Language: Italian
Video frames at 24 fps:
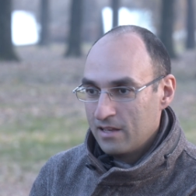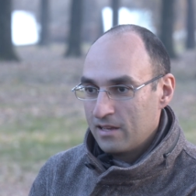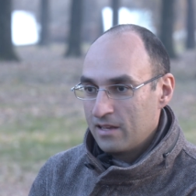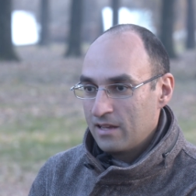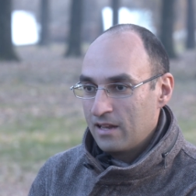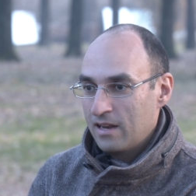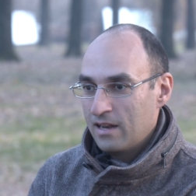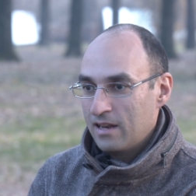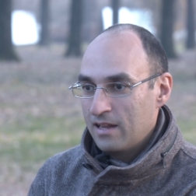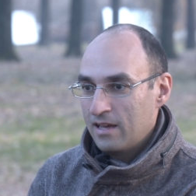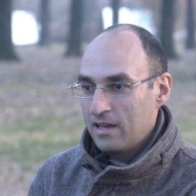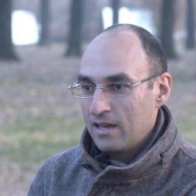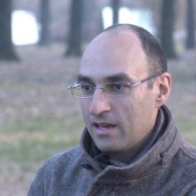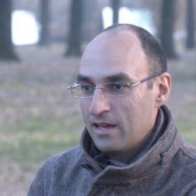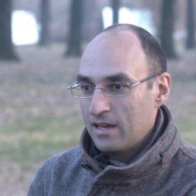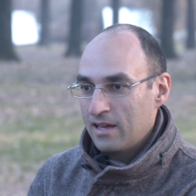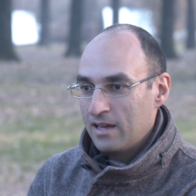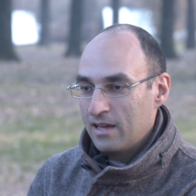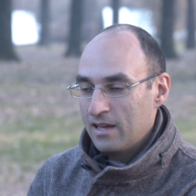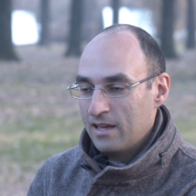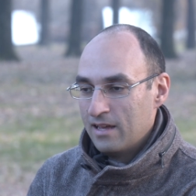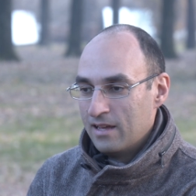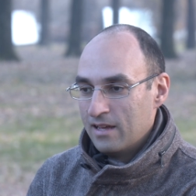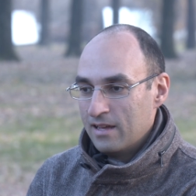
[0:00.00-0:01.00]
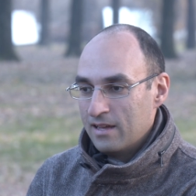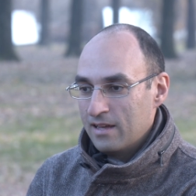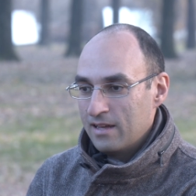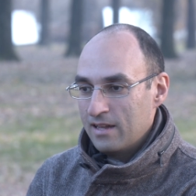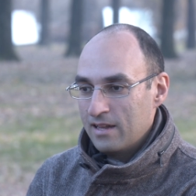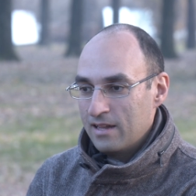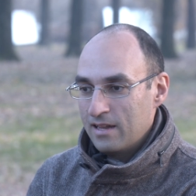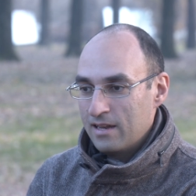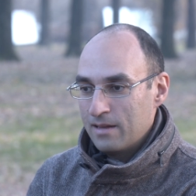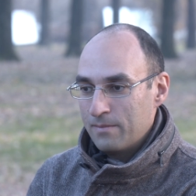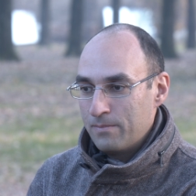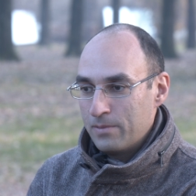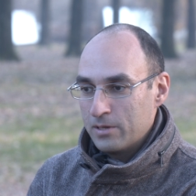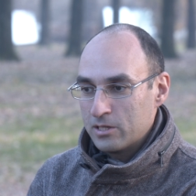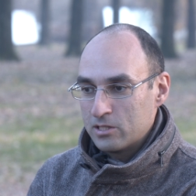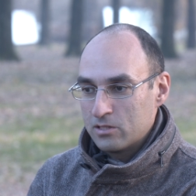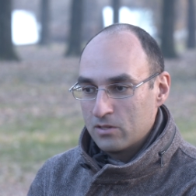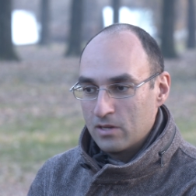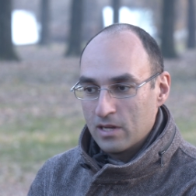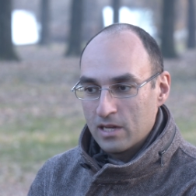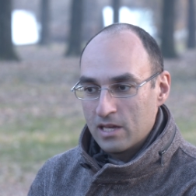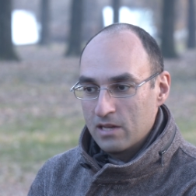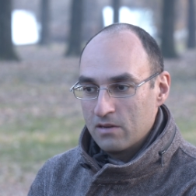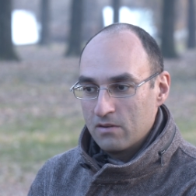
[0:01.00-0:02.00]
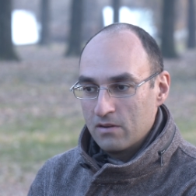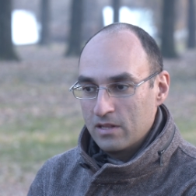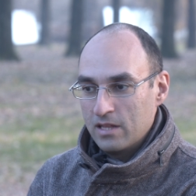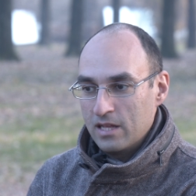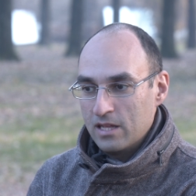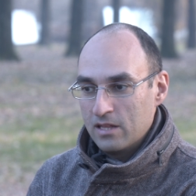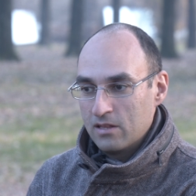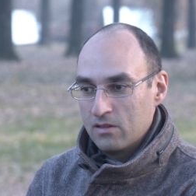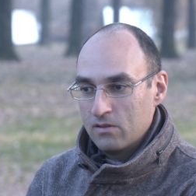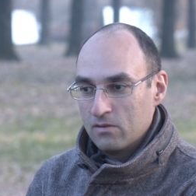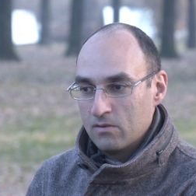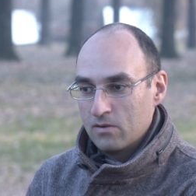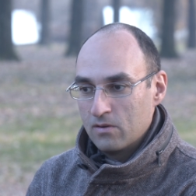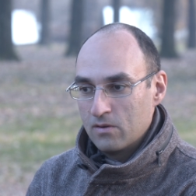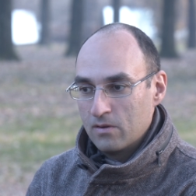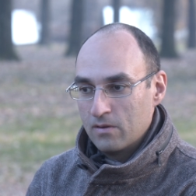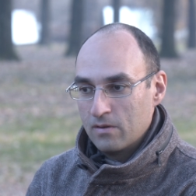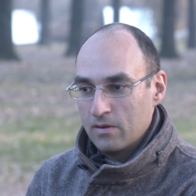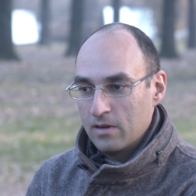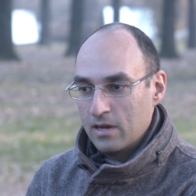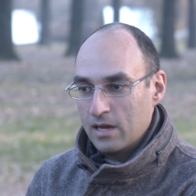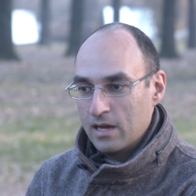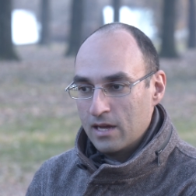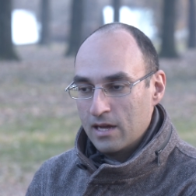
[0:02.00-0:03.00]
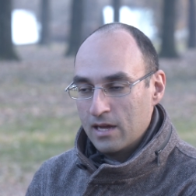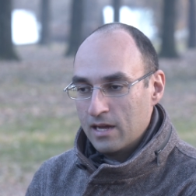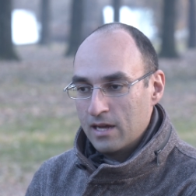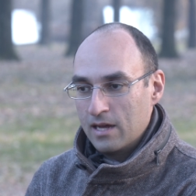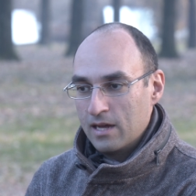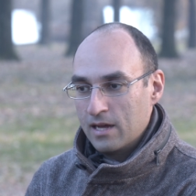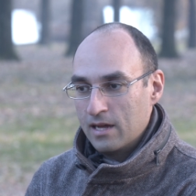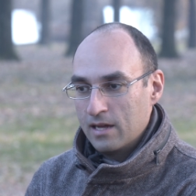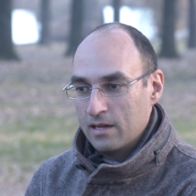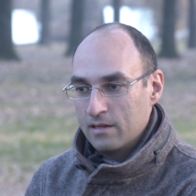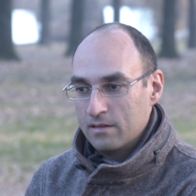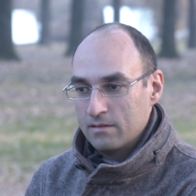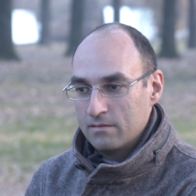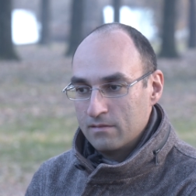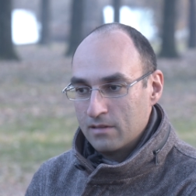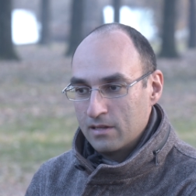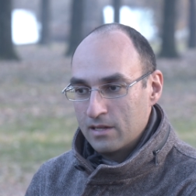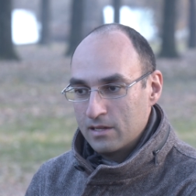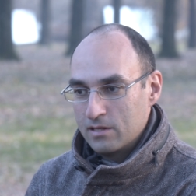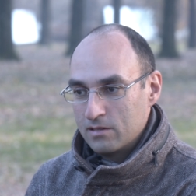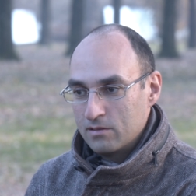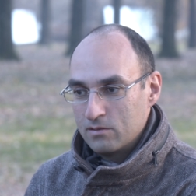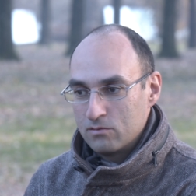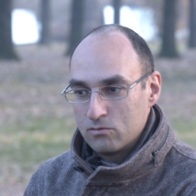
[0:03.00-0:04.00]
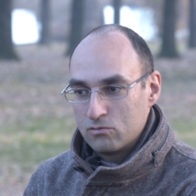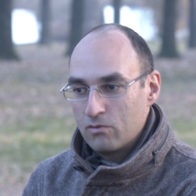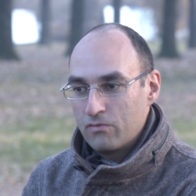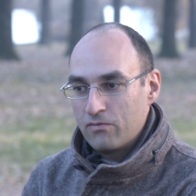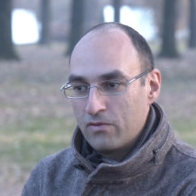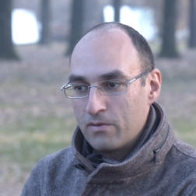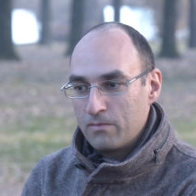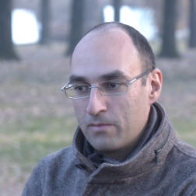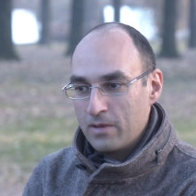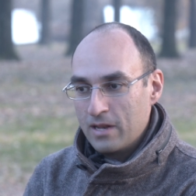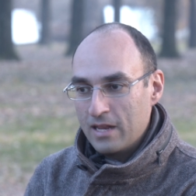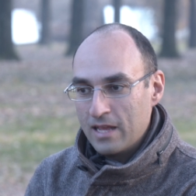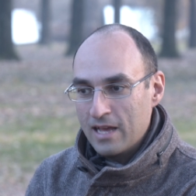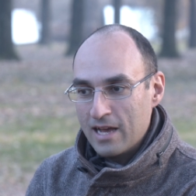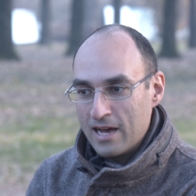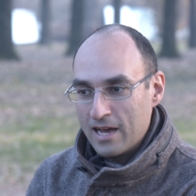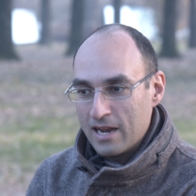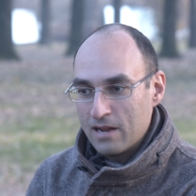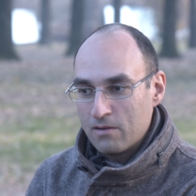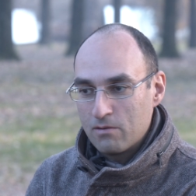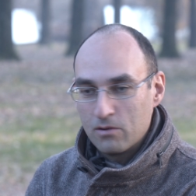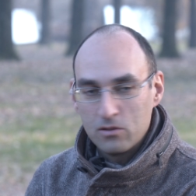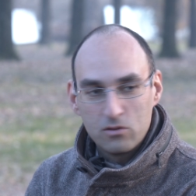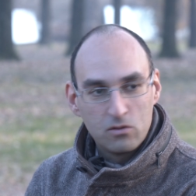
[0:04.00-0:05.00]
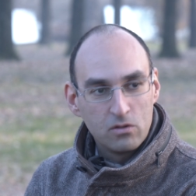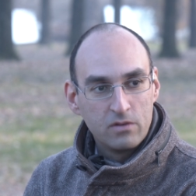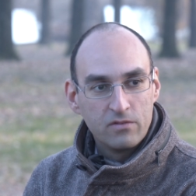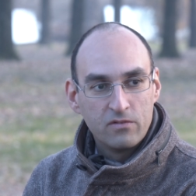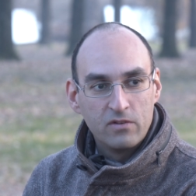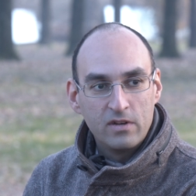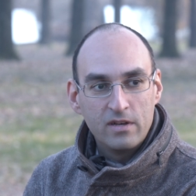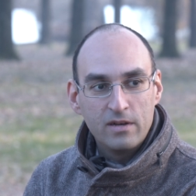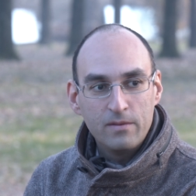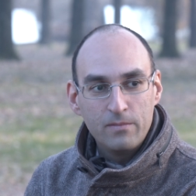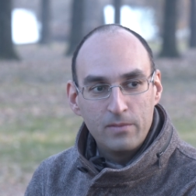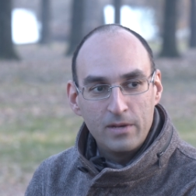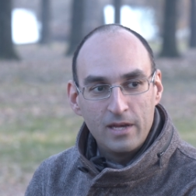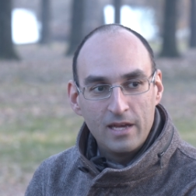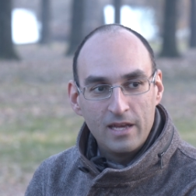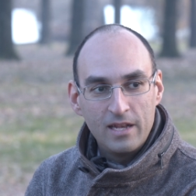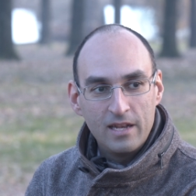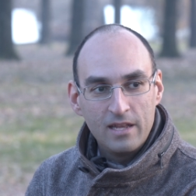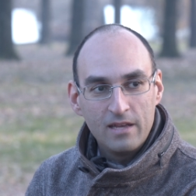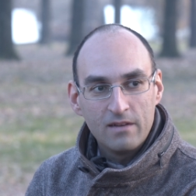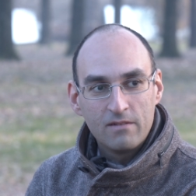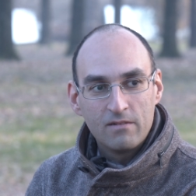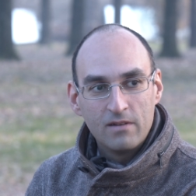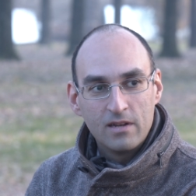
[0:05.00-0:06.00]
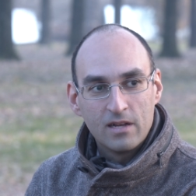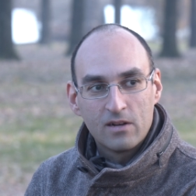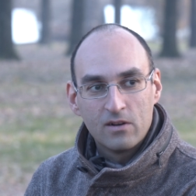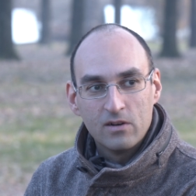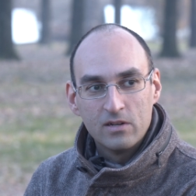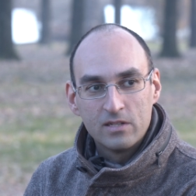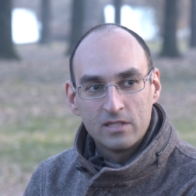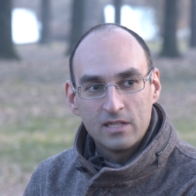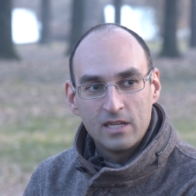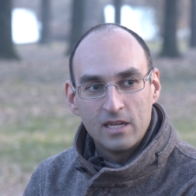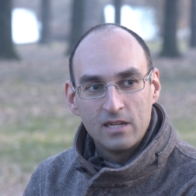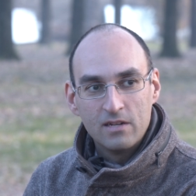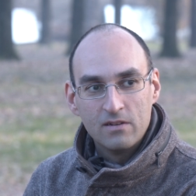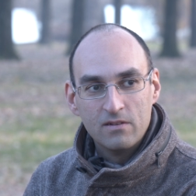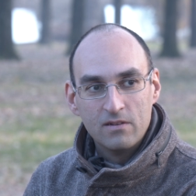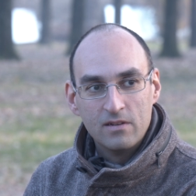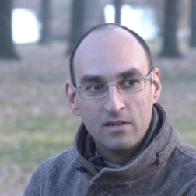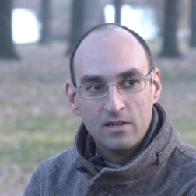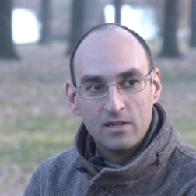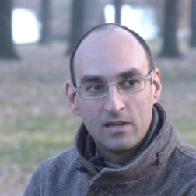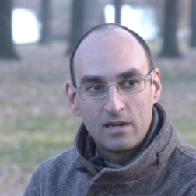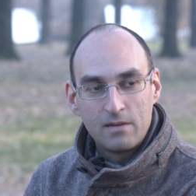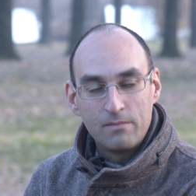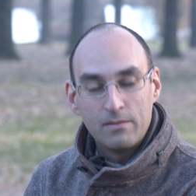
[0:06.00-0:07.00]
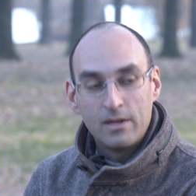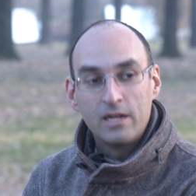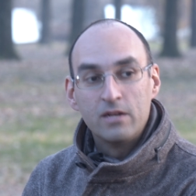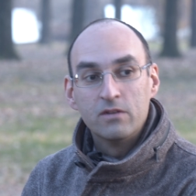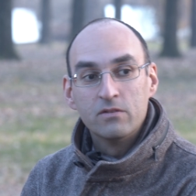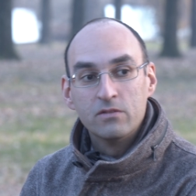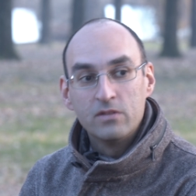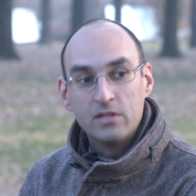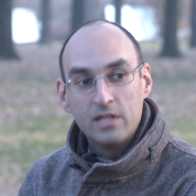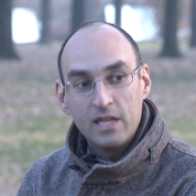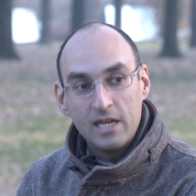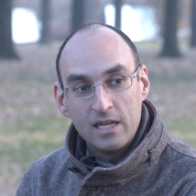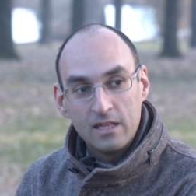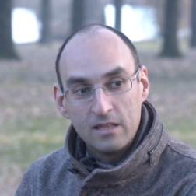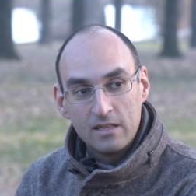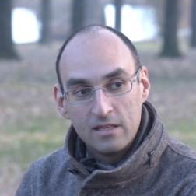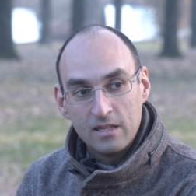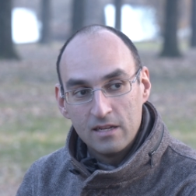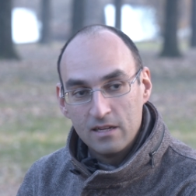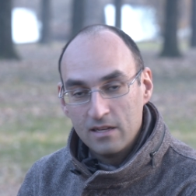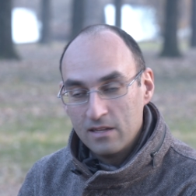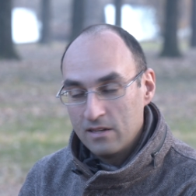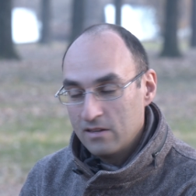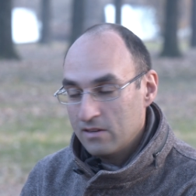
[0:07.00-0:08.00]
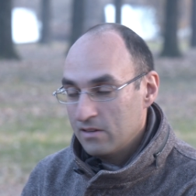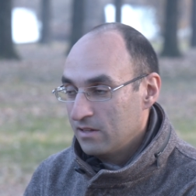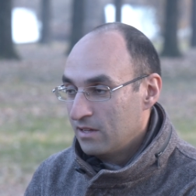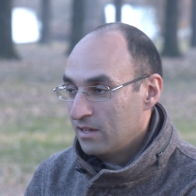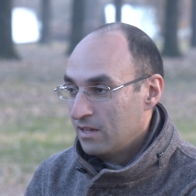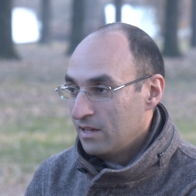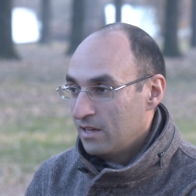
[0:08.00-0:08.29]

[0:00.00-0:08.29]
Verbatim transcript: Il, eh, la persona che non ha detto a, un suo familiare quanto gli voleva bene, quella cosa non, rimane non detta. No?